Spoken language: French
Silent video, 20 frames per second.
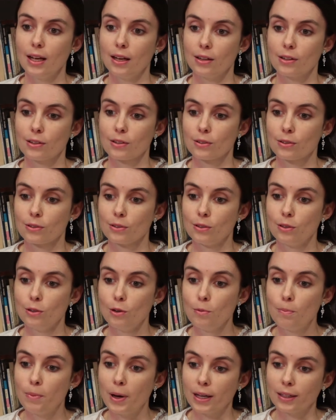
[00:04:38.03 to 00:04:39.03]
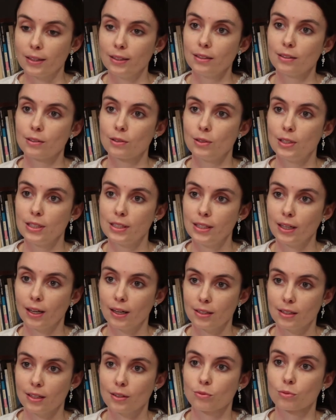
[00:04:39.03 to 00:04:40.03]
le pari que les
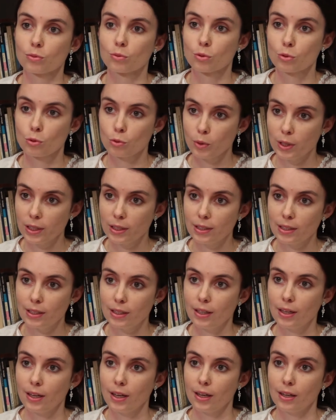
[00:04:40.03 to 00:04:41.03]
Iraniens vont souhaiter